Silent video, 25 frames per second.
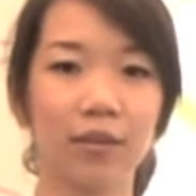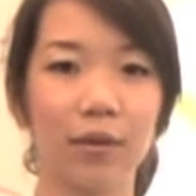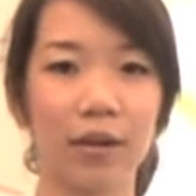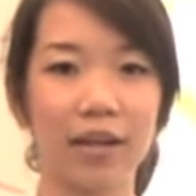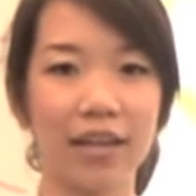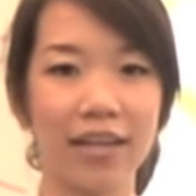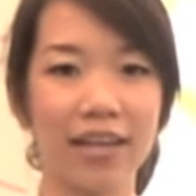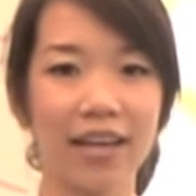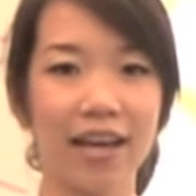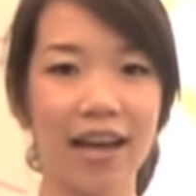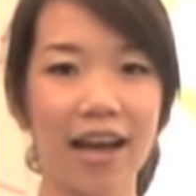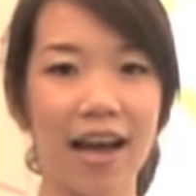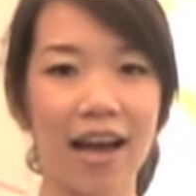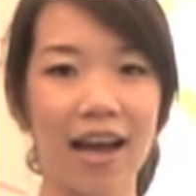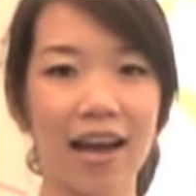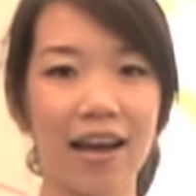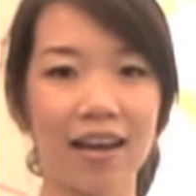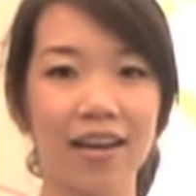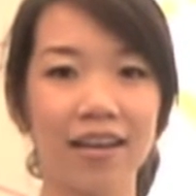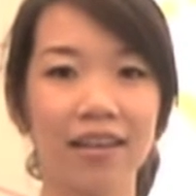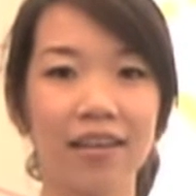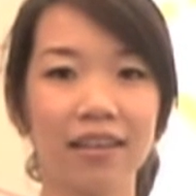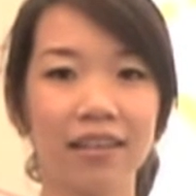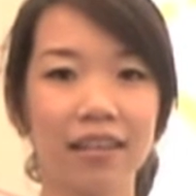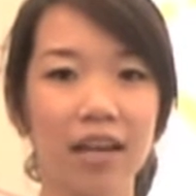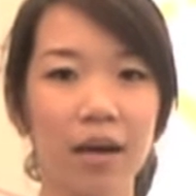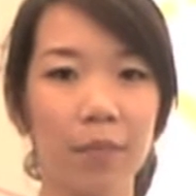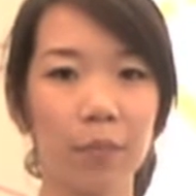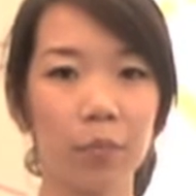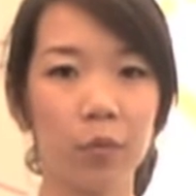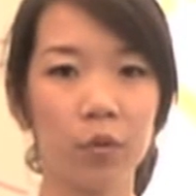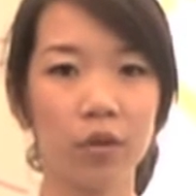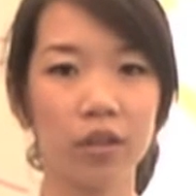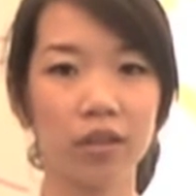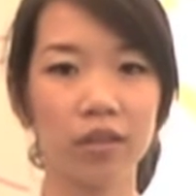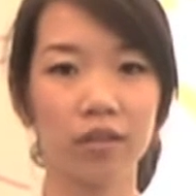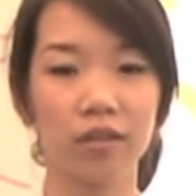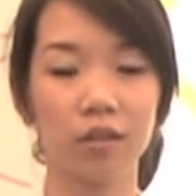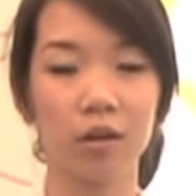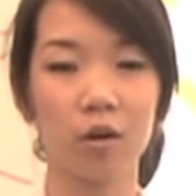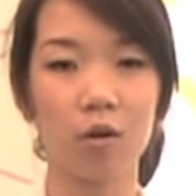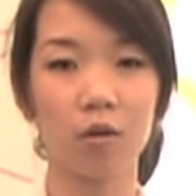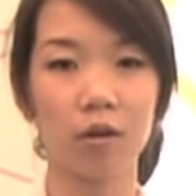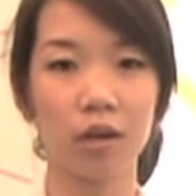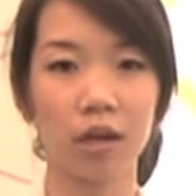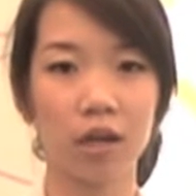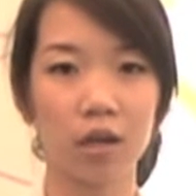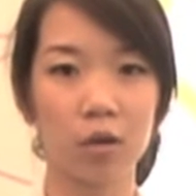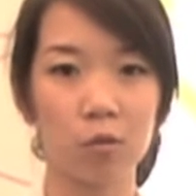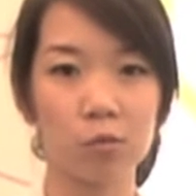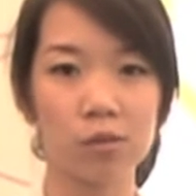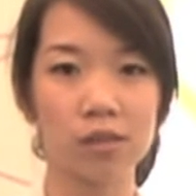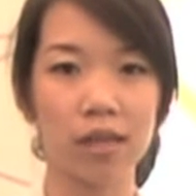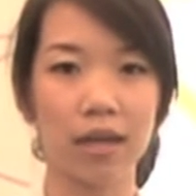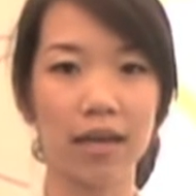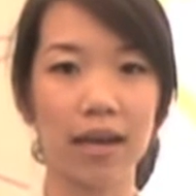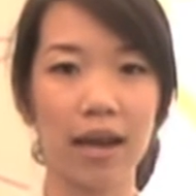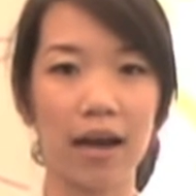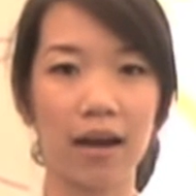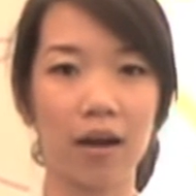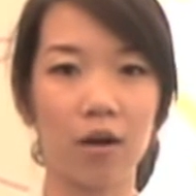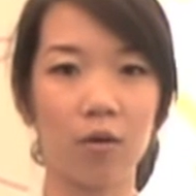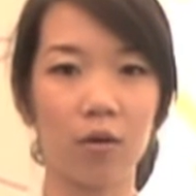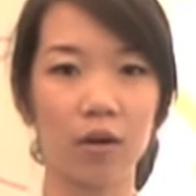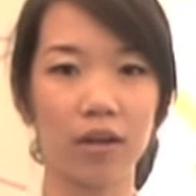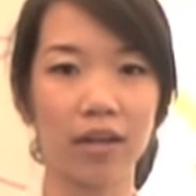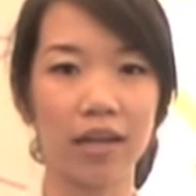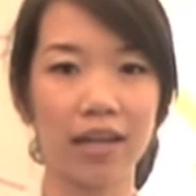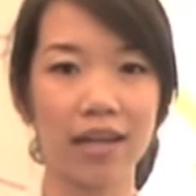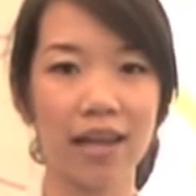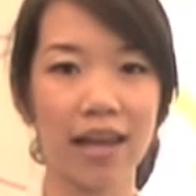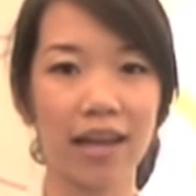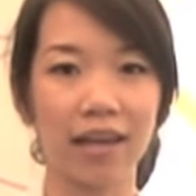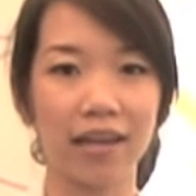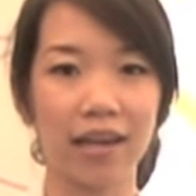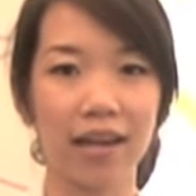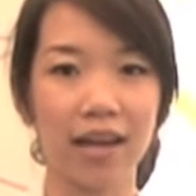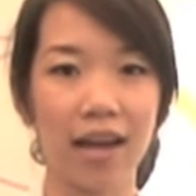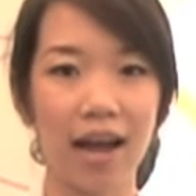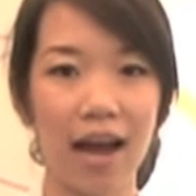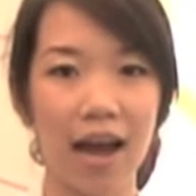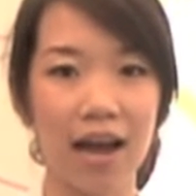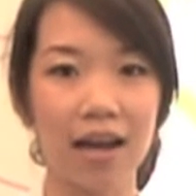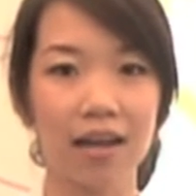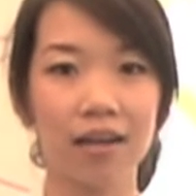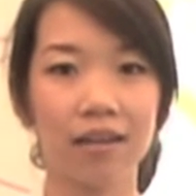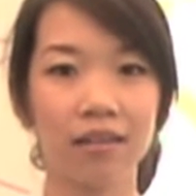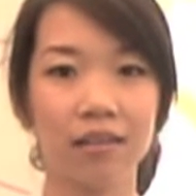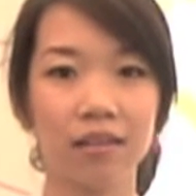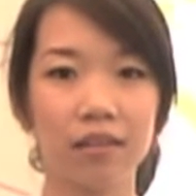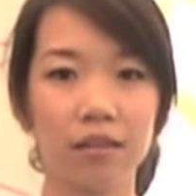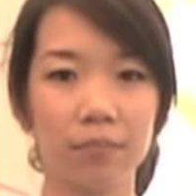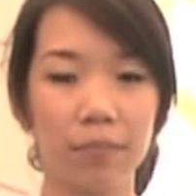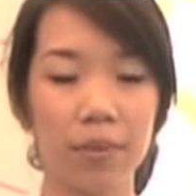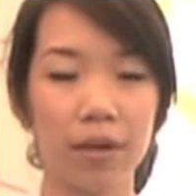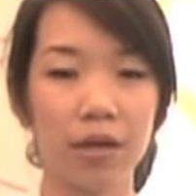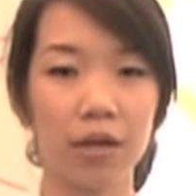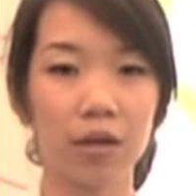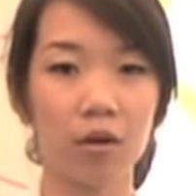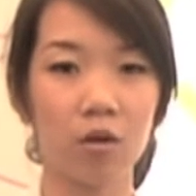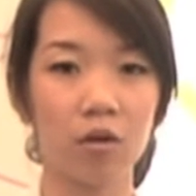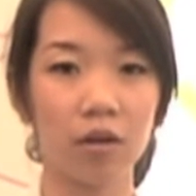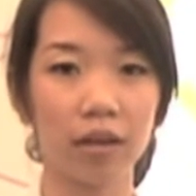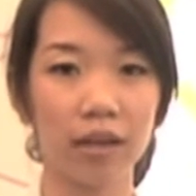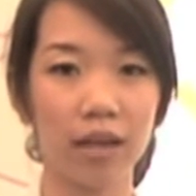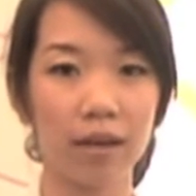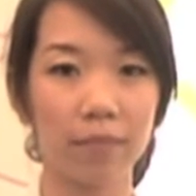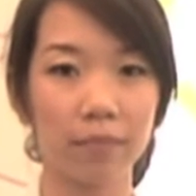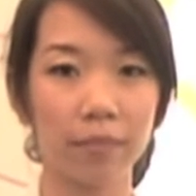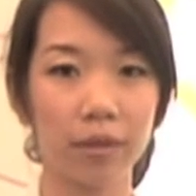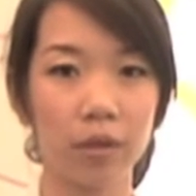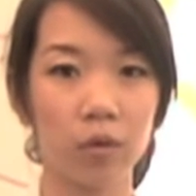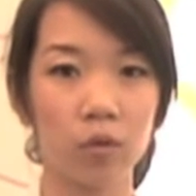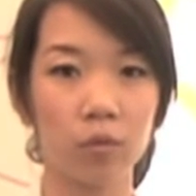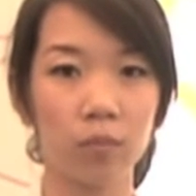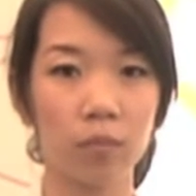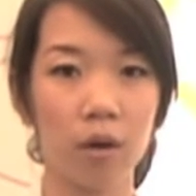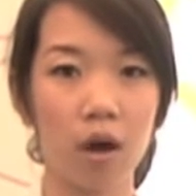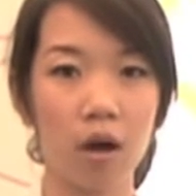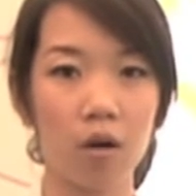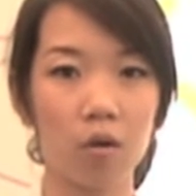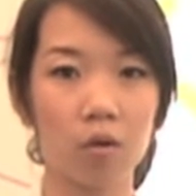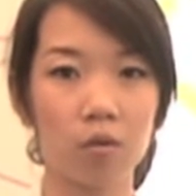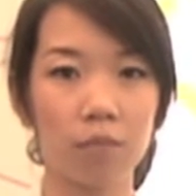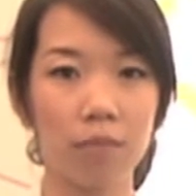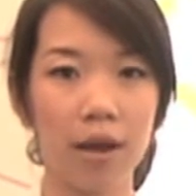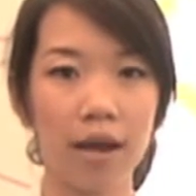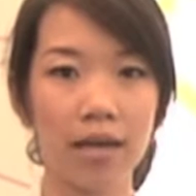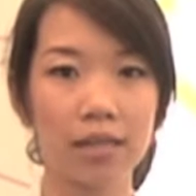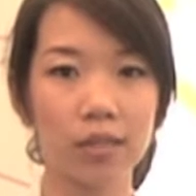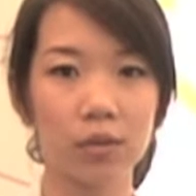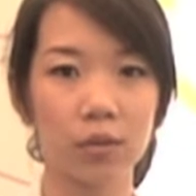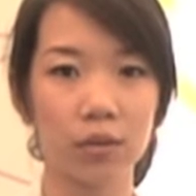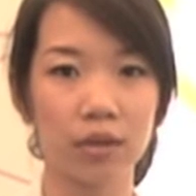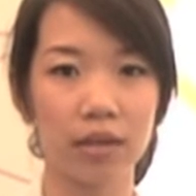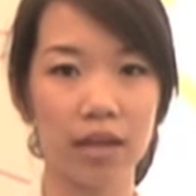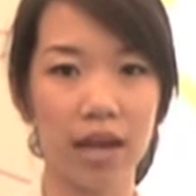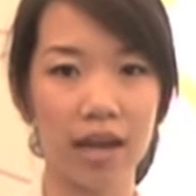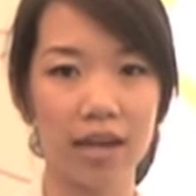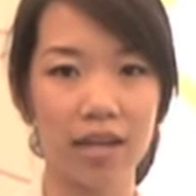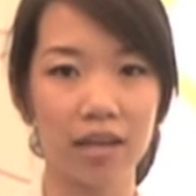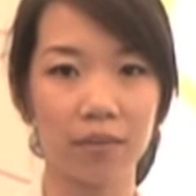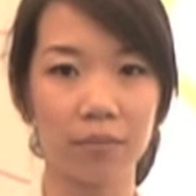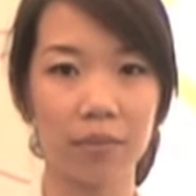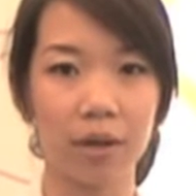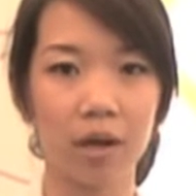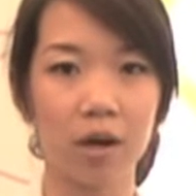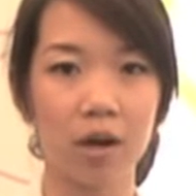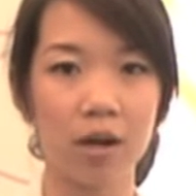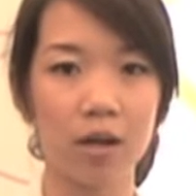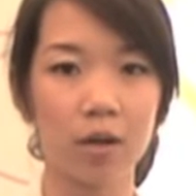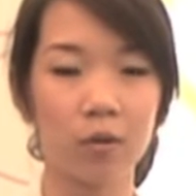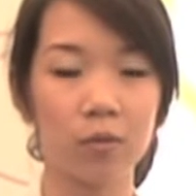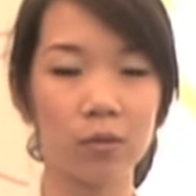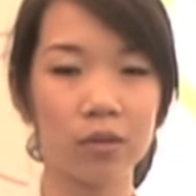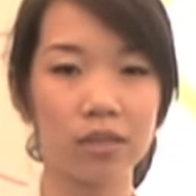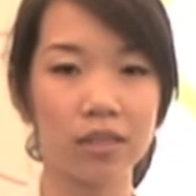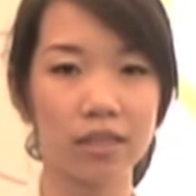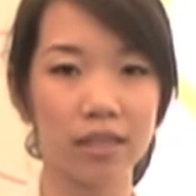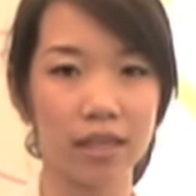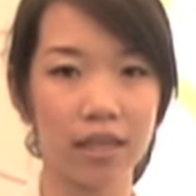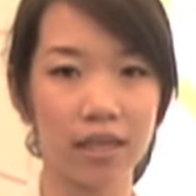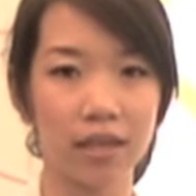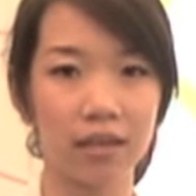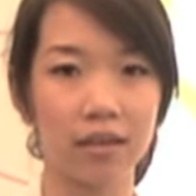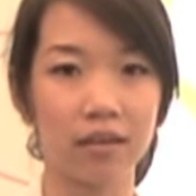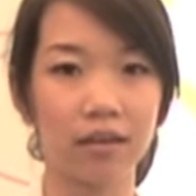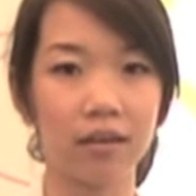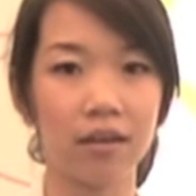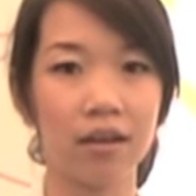วัสดีค่ะ ถ้าพูดถึงโรคกระดูกสันหลังคดในเด็กนะคะ ถือเป็นโรคเงียบที่คุณพ่อคุณแม่ส่วนใหญ่ยังไม่ค่อยคุ้นชิน